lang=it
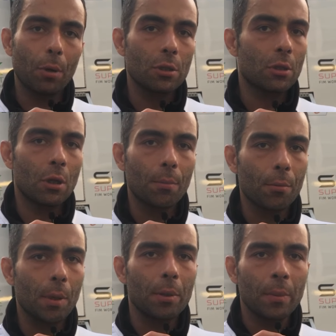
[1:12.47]
possono
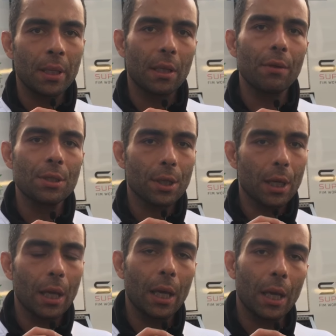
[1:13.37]
probabilmente
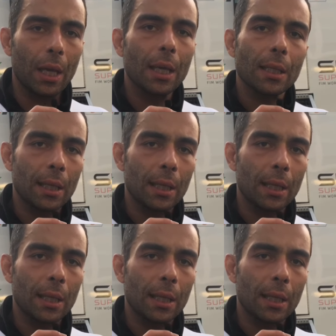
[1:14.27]
vincere